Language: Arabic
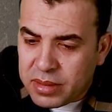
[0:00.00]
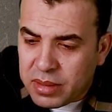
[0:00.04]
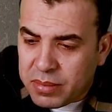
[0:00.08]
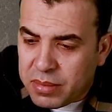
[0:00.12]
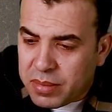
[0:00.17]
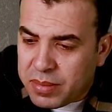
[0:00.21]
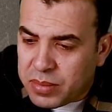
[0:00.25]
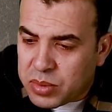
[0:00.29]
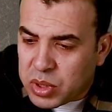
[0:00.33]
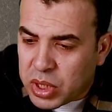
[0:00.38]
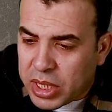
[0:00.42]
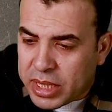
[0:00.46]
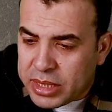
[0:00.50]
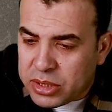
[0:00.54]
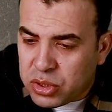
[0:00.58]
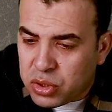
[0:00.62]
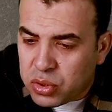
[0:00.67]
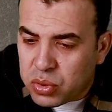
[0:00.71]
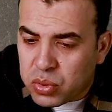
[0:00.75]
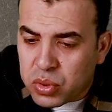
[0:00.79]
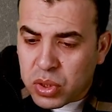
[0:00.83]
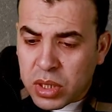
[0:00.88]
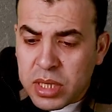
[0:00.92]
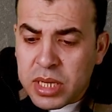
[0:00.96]
يا بابا مش عايز
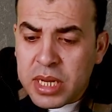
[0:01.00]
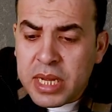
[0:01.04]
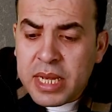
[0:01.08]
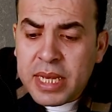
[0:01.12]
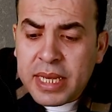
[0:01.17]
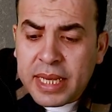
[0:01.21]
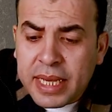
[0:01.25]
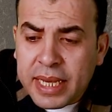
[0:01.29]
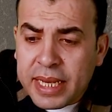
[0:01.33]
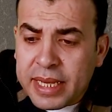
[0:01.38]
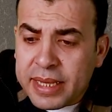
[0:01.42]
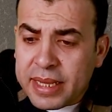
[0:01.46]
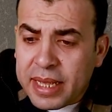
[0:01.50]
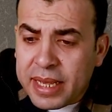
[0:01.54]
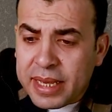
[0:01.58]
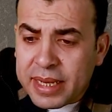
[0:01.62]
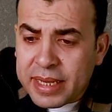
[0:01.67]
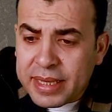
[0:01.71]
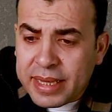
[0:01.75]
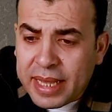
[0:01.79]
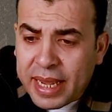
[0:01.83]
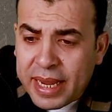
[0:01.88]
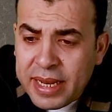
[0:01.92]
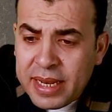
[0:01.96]
شكرا ايه ده يا
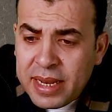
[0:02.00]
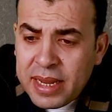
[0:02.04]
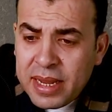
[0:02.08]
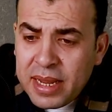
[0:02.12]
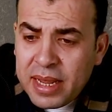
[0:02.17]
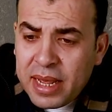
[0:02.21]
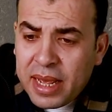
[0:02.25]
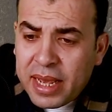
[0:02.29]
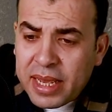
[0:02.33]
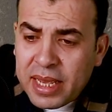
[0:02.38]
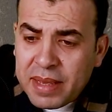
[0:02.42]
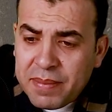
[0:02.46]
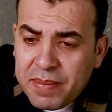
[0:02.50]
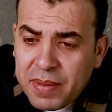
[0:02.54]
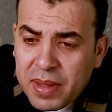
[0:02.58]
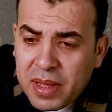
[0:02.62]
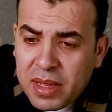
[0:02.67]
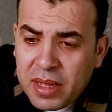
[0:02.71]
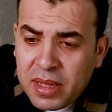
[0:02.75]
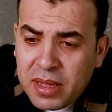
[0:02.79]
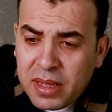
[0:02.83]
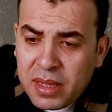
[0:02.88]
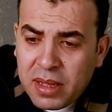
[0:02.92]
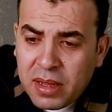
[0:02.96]
جدعان
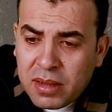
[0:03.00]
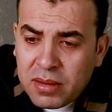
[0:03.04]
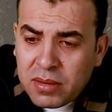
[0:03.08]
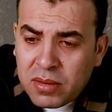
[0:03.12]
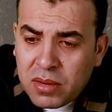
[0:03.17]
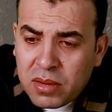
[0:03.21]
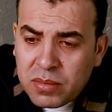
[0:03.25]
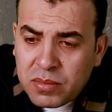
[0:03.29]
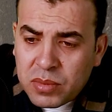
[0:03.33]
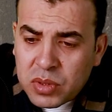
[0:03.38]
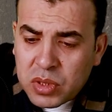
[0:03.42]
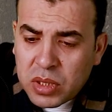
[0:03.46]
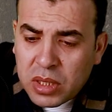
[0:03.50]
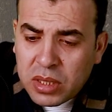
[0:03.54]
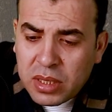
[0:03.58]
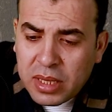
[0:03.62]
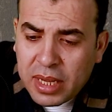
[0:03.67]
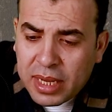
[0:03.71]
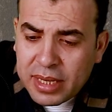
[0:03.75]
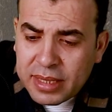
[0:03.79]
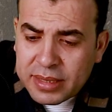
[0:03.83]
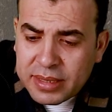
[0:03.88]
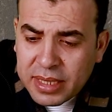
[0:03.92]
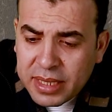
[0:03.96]
هيبقى اللهم صل
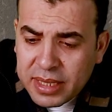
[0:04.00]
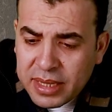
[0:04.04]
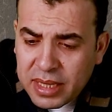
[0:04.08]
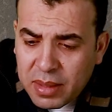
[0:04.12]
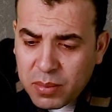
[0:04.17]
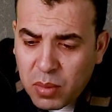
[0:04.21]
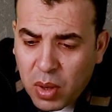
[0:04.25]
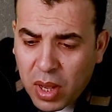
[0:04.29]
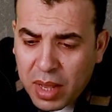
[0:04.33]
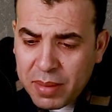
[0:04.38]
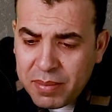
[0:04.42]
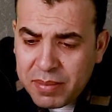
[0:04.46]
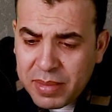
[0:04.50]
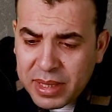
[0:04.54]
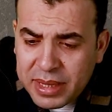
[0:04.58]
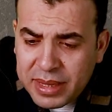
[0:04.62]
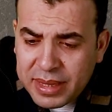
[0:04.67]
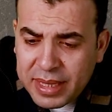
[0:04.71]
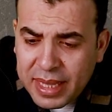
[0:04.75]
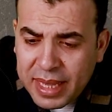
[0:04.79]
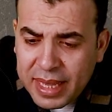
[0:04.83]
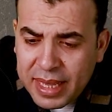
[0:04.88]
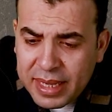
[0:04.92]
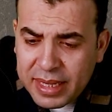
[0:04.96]
على سيدنا
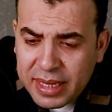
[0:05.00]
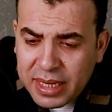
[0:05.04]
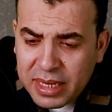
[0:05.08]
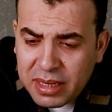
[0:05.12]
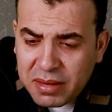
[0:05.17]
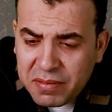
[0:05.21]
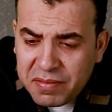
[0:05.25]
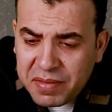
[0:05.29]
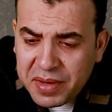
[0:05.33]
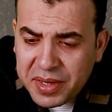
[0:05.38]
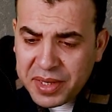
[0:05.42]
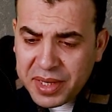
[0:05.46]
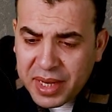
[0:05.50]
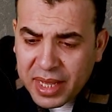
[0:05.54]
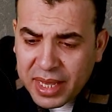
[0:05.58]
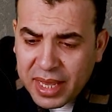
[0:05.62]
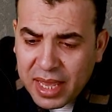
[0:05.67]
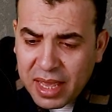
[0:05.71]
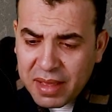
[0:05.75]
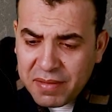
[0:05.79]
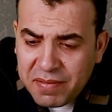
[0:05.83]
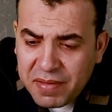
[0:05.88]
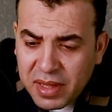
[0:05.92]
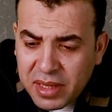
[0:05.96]
محمد ده الفينا
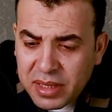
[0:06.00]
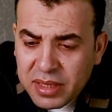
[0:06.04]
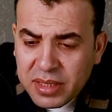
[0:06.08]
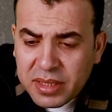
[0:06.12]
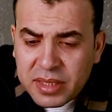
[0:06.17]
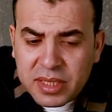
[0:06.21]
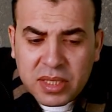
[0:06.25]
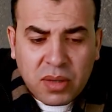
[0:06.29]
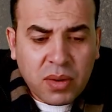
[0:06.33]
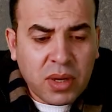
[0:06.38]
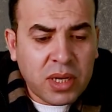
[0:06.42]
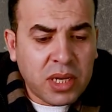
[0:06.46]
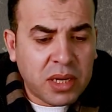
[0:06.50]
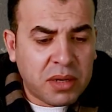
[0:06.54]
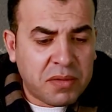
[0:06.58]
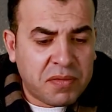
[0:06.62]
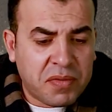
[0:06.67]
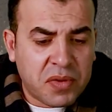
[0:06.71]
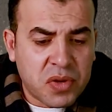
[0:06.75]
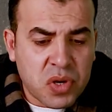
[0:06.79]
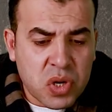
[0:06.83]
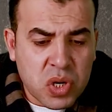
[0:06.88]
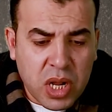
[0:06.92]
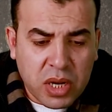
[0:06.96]
كافا سواء
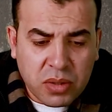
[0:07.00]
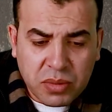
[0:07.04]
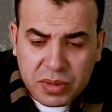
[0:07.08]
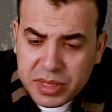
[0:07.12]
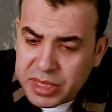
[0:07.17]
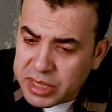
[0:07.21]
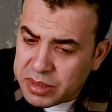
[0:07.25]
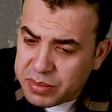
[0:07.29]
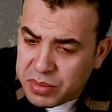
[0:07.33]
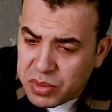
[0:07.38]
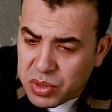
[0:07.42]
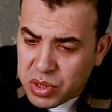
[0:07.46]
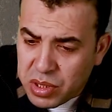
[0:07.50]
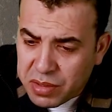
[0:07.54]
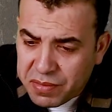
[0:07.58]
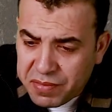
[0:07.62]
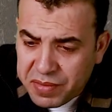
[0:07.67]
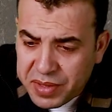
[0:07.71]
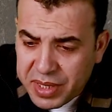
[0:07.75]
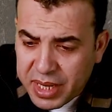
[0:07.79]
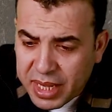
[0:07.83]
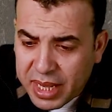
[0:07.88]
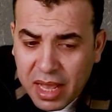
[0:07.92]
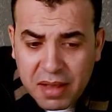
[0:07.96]
الانفيريور او السبيريور
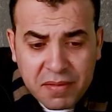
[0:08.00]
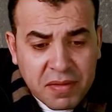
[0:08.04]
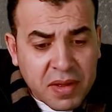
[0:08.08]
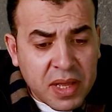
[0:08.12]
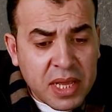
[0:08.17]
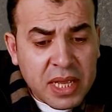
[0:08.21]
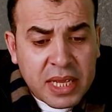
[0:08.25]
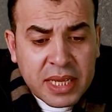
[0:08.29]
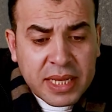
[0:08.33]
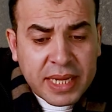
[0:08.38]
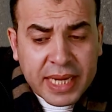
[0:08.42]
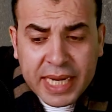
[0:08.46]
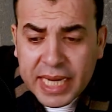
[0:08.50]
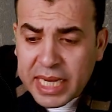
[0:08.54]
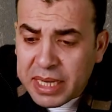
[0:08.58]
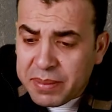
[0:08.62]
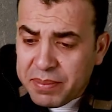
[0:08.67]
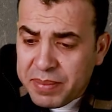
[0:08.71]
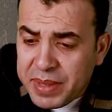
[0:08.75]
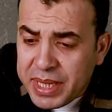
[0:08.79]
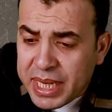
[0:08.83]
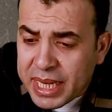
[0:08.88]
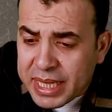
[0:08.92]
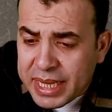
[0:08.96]
فينا كافا
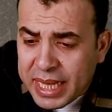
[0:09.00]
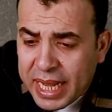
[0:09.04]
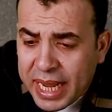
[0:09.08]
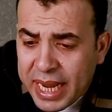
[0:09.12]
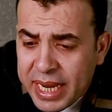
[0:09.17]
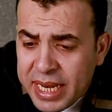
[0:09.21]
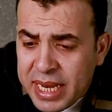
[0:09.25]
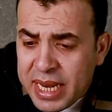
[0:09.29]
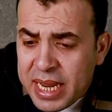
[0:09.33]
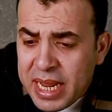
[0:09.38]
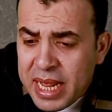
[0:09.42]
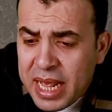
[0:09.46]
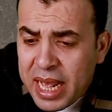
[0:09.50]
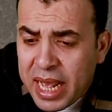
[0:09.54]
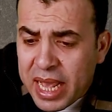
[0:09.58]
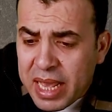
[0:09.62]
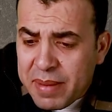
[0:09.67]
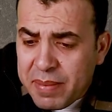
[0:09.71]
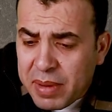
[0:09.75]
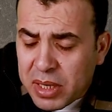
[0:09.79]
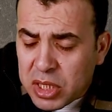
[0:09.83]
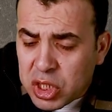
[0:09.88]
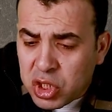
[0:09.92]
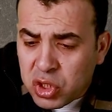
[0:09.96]
البي يا جدعان
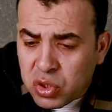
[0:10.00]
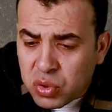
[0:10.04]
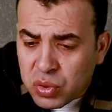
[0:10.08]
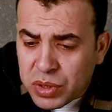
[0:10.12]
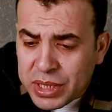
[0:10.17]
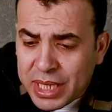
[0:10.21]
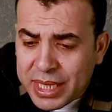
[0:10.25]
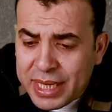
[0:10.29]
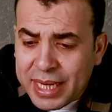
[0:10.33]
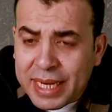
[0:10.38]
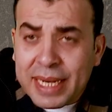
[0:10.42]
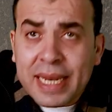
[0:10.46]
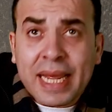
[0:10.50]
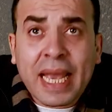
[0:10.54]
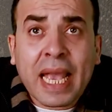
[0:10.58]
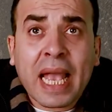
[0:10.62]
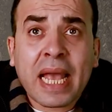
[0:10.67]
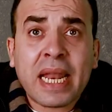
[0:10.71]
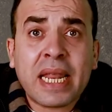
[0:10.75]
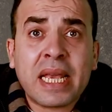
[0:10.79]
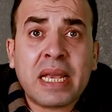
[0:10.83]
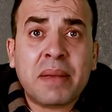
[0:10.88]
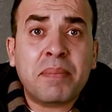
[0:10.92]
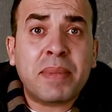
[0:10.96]
هيبقى الشريان اللي
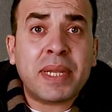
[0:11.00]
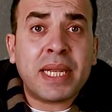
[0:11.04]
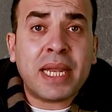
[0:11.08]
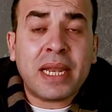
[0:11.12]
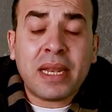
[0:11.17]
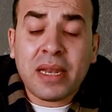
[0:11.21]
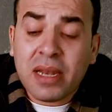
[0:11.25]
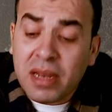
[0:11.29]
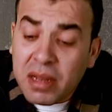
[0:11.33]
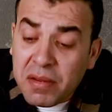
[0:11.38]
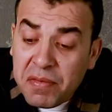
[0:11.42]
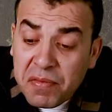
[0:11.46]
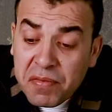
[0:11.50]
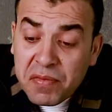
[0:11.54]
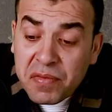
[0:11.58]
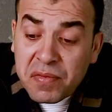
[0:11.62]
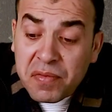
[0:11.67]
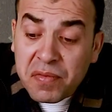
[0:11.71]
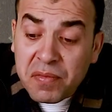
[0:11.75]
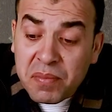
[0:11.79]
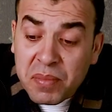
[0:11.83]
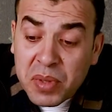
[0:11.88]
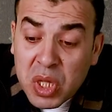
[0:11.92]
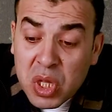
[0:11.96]
خارج من
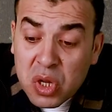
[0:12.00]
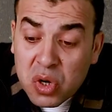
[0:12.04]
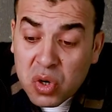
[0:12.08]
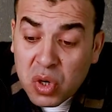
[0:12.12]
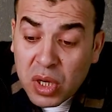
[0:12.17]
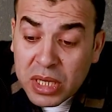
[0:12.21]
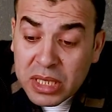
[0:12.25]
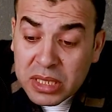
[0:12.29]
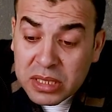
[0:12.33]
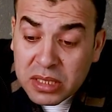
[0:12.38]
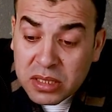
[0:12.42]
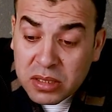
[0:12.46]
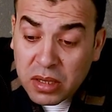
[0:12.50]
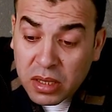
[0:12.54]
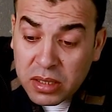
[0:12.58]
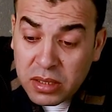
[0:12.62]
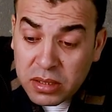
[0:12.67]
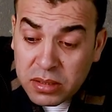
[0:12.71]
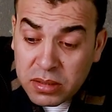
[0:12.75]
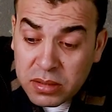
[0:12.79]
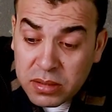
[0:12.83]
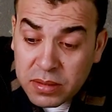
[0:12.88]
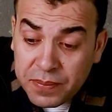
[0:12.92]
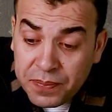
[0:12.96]
اللف من الرايت
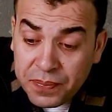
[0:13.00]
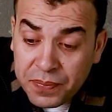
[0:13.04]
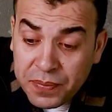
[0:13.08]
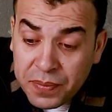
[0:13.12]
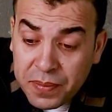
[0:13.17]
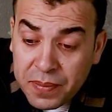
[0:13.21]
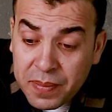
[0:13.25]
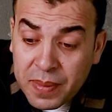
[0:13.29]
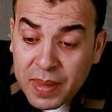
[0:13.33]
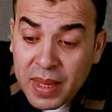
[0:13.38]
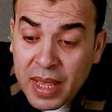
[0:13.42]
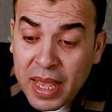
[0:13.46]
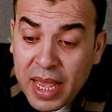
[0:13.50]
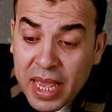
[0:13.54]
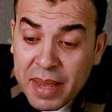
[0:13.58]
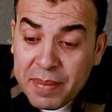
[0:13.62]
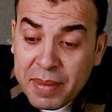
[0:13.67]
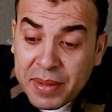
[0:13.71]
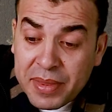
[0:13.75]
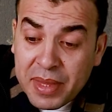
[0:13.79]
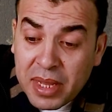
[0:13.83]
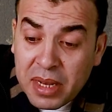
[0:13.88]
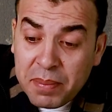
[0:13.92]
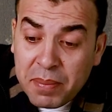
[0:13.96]
سايد
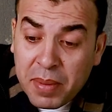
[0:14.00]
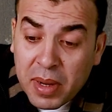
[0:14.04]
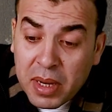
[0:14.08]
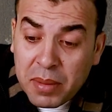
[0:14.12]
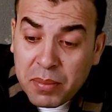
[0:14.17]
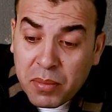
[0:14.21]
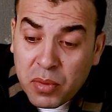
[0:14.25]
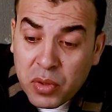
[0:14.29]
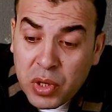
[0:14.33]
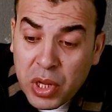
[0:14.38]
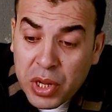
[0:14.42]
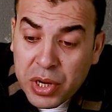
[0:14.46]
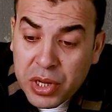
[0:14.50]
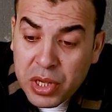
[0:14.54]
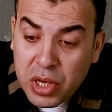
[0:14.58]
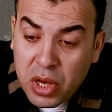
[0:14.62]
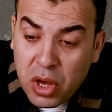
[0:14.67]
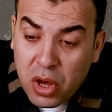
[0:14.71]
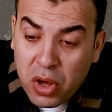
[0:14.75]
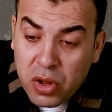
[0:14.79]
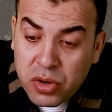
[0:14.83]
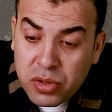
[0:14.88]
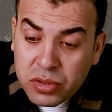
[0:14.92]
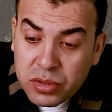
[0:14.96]
هيبقى ده البالمونري
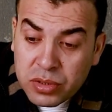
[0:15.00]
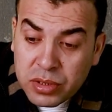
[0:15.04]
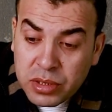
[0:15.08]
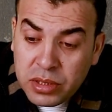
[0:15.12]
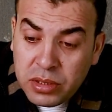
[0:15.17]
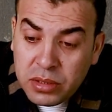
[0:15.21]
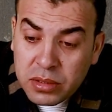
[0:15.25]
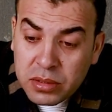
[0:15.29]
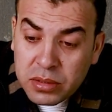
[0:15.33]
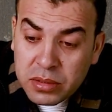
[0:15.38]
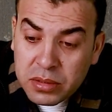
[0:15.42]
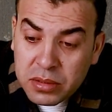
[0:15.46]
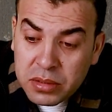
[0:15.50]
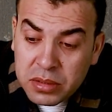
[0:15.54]
ارتري